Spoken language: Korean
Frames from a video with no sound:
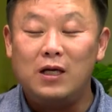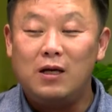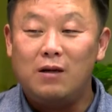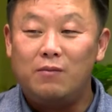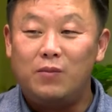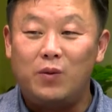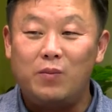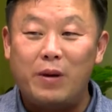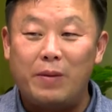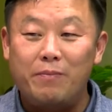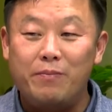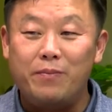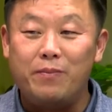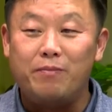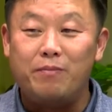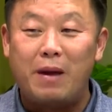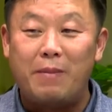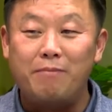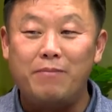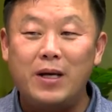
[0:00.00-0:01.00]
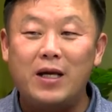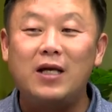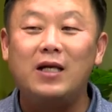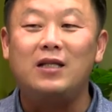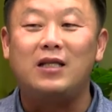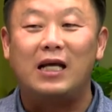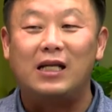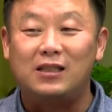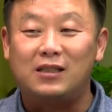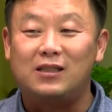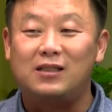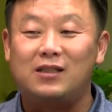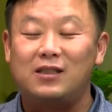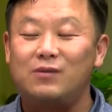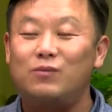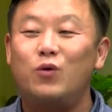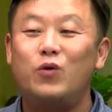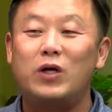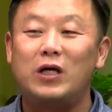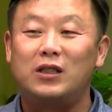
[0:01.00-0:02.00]
뭐 몇 명이
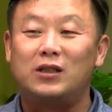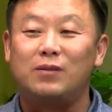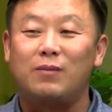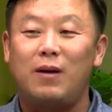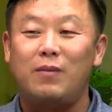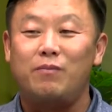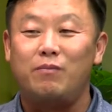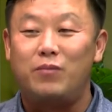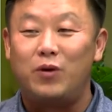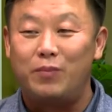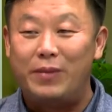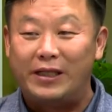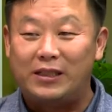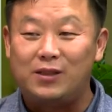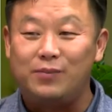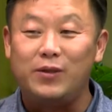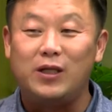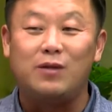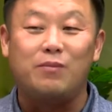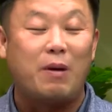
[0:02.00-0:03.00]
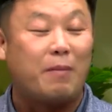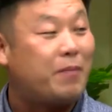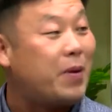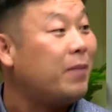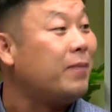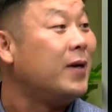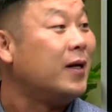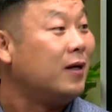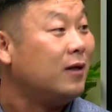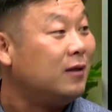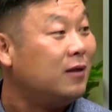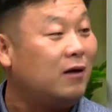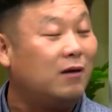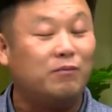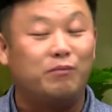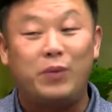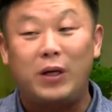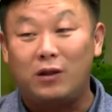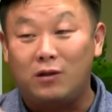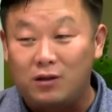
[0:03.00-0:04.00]
될지는 모르겠지만 뭐 몇십 명이든 몇백
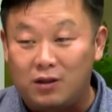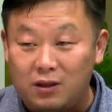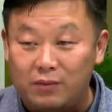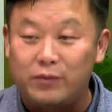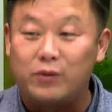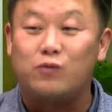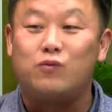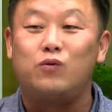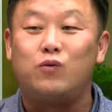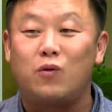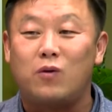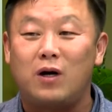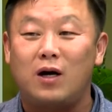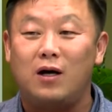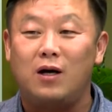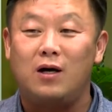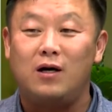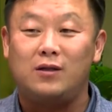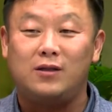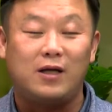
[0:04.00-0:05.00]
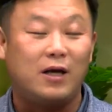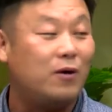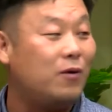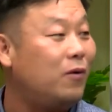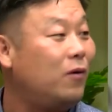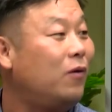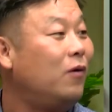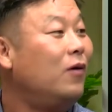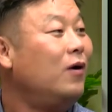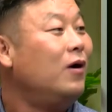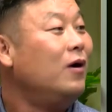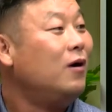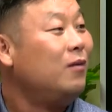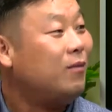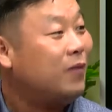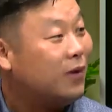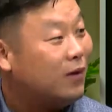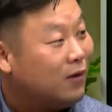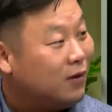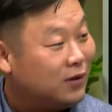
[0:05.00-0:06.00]
명이든 팩트TV 구독하세요.
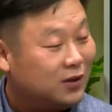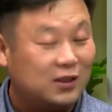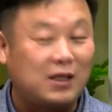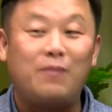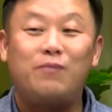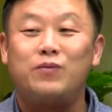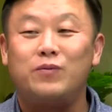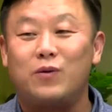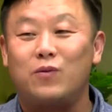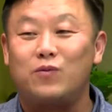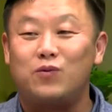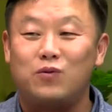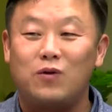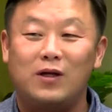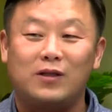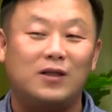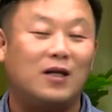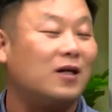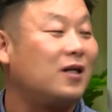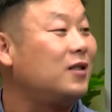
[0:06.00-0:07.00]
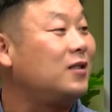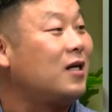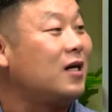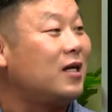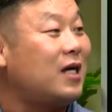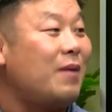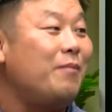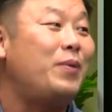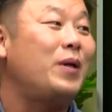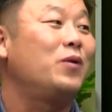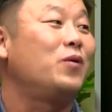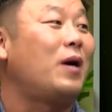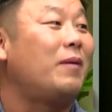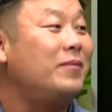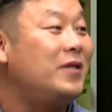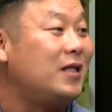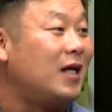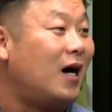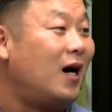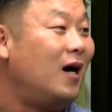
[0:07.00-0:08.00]
뭐 시사품격 구독하세요. 이렇게 제가 캠페인도
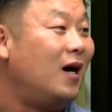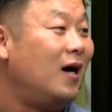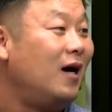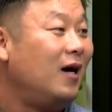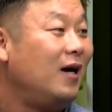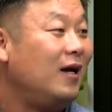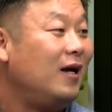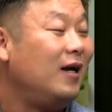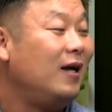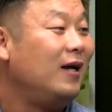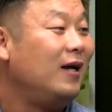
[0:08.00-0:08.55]
합니다. 우리